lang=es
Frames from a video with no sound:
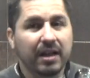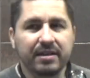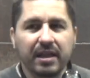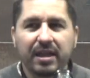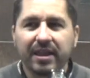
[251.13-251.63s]

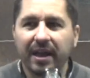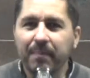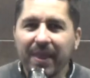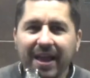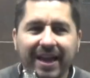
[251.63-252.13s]
dice
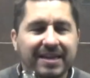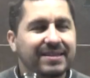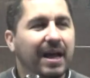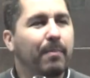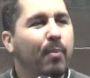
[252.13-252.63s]
que
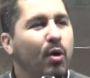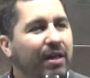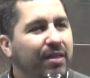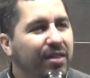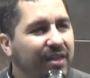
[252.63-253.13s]
está por
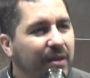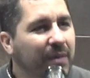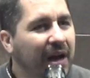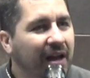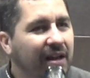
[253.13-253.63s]

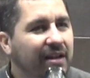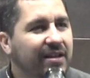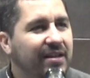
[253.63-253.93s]
encima